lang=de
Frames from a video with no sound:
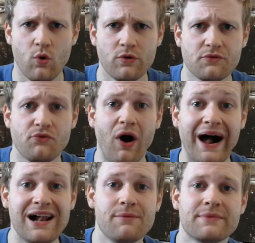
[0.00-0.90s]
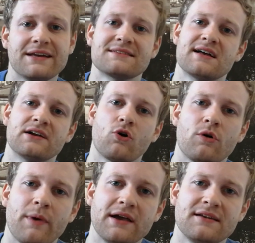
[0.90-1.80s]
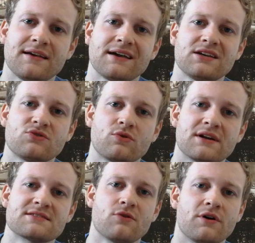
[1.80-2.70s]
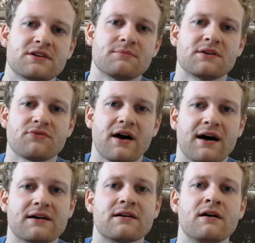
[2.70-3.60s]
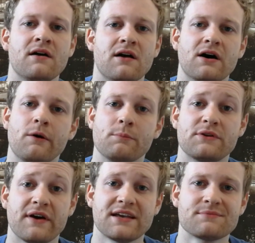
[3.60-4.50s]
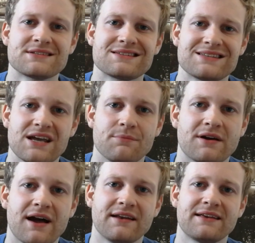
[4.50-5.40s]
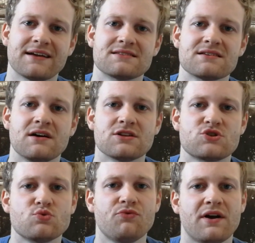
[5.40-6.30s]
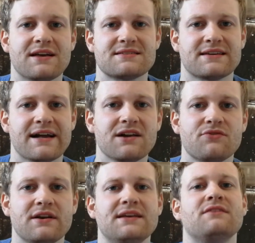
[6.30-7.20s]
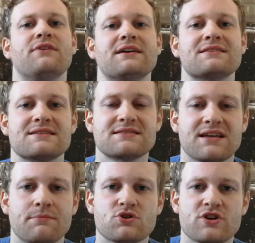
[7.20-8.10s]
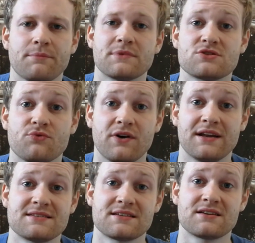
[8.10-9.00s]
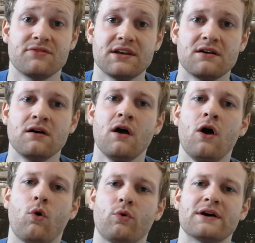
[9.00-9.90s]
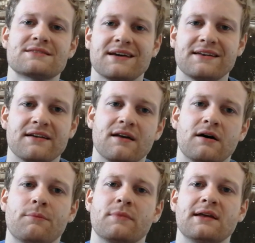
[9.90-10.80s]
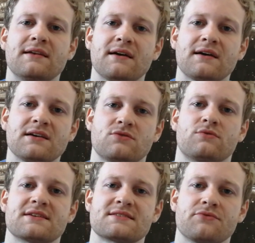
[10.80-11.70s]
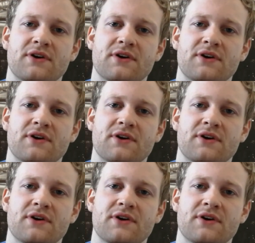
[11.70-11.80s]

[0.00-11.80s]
Und vor allem geht es halt auch immer in die Richtung, dass Leute mich fragen, ähm, mit welchem System kann ich jetzt zuverlässig Geld verdienen, welches System beschert mir zuverlässig Gewinne oder es geht dann ähm, in die Richtung, dass